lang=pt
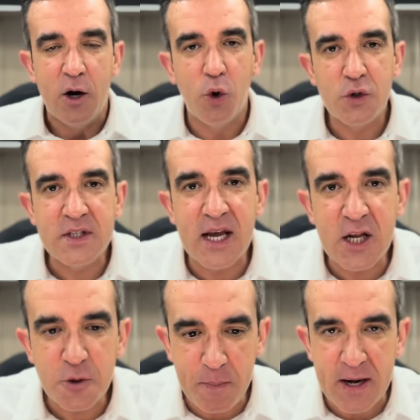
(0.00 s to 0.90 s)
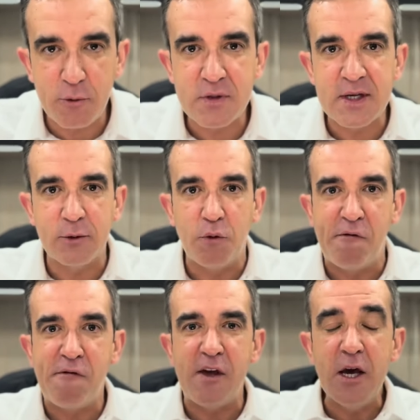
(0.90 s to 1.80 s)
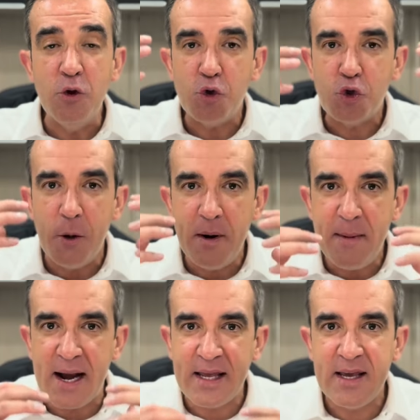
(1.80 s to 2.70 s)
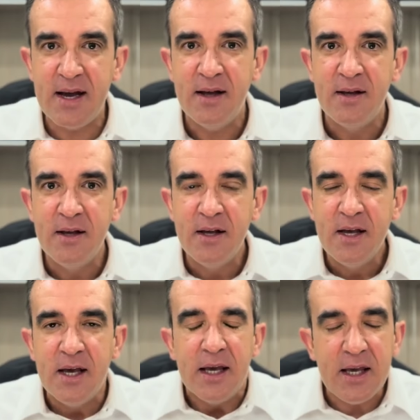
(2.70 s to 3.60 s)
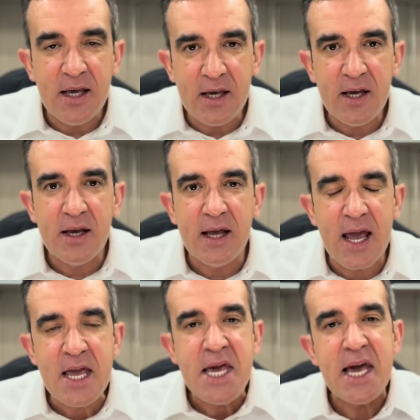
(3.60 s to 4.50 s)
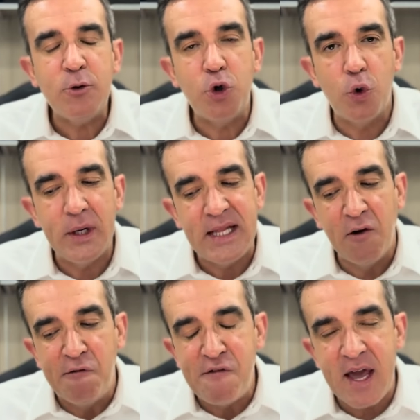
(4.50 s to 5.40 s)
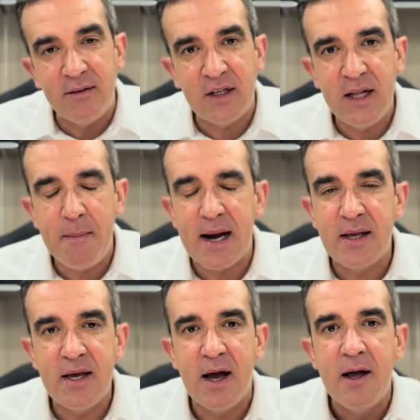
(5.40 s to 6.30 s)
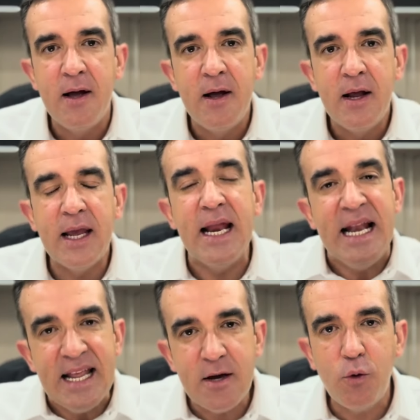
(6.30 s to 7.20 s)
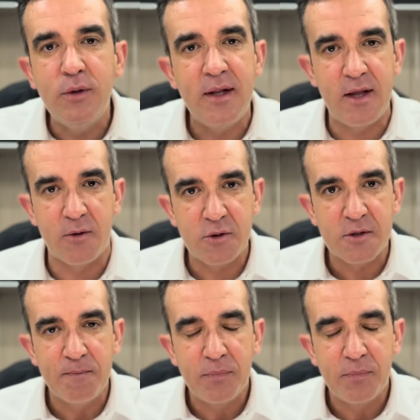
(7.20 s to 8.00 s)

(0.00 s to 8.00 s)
Ou seja, o Espírito Santo vindo sobre Maria e enredou no ventre de Maria o Hijo de Deus.